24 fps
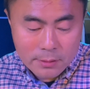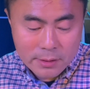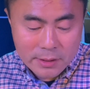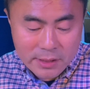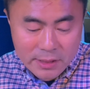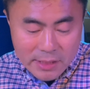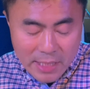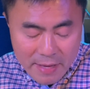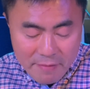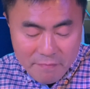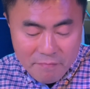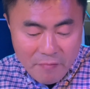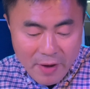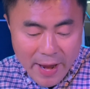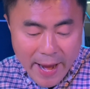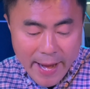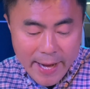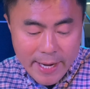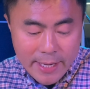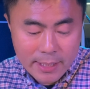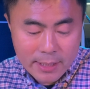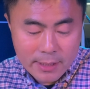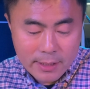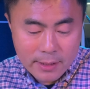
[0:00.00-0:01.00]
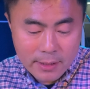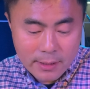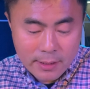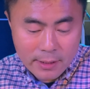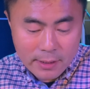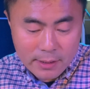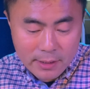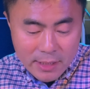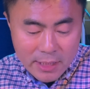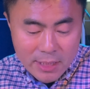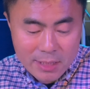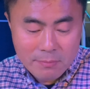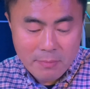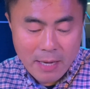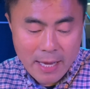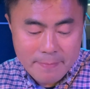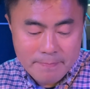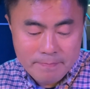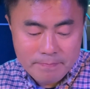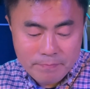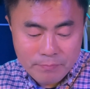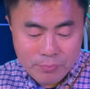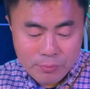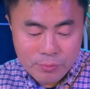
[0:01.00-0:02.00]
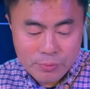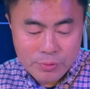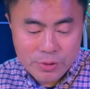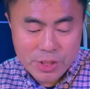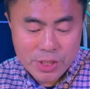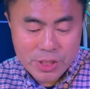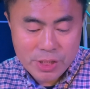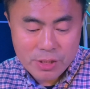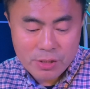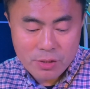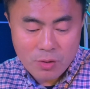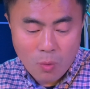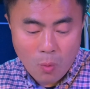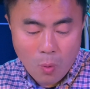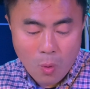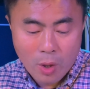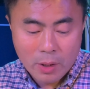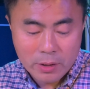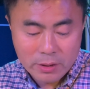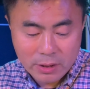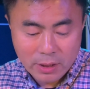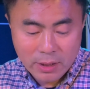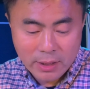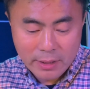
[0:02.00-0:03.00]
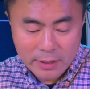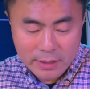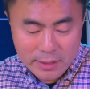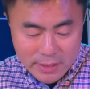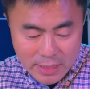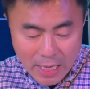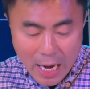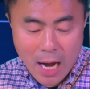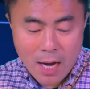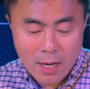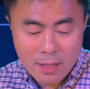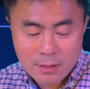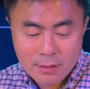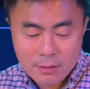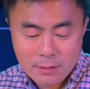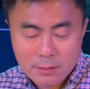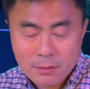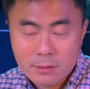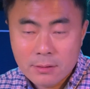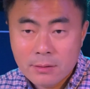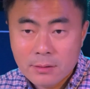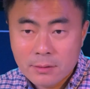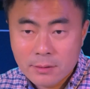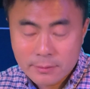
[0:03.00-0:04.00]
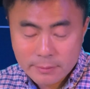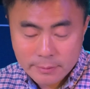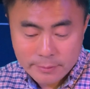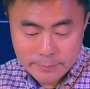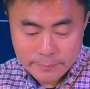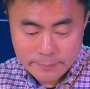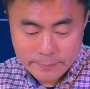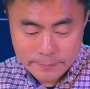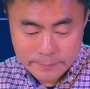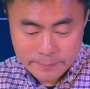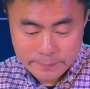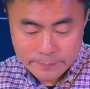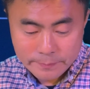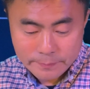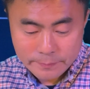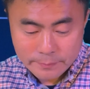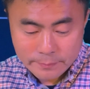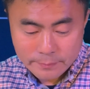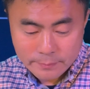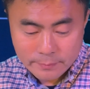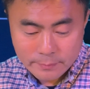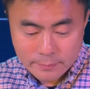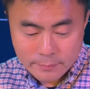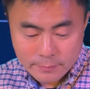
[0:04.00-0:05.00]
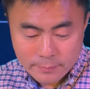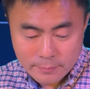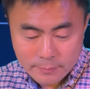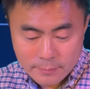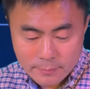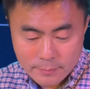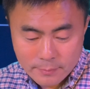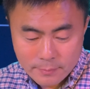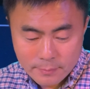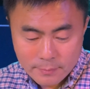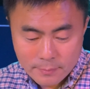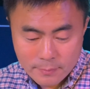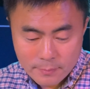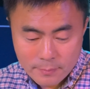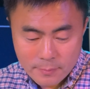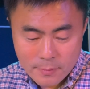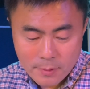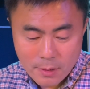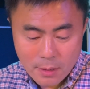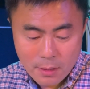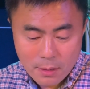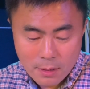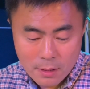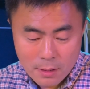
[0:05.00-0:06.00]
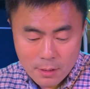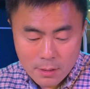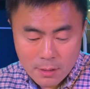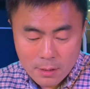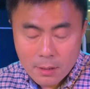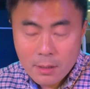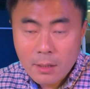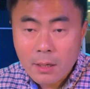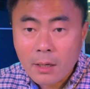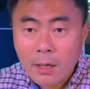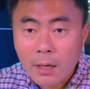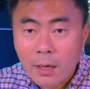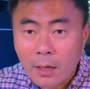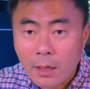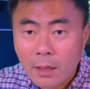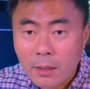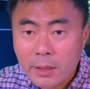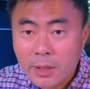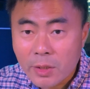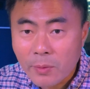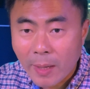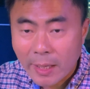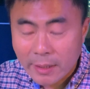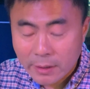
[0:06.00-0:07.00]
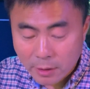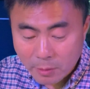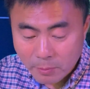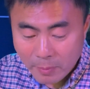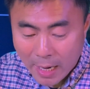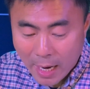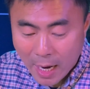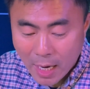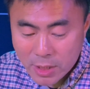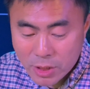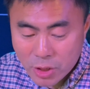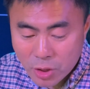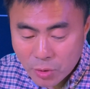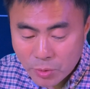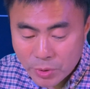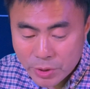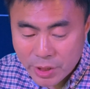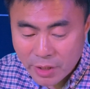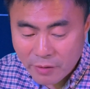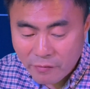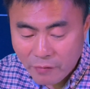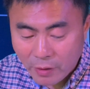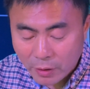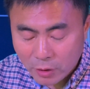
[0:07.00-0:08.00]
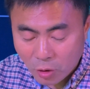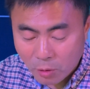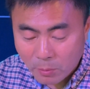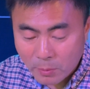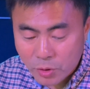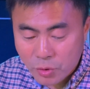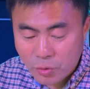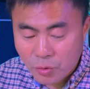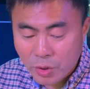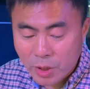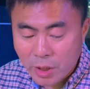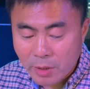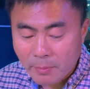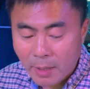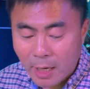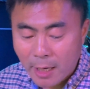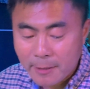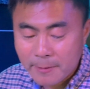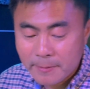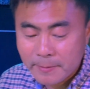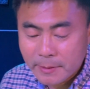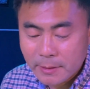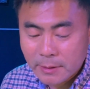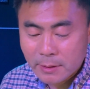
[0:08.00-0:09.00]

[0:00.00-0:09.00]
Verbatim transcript: 因为你们不是我的羊。”啊，伊娃，能把二十六节放到我们群里吗？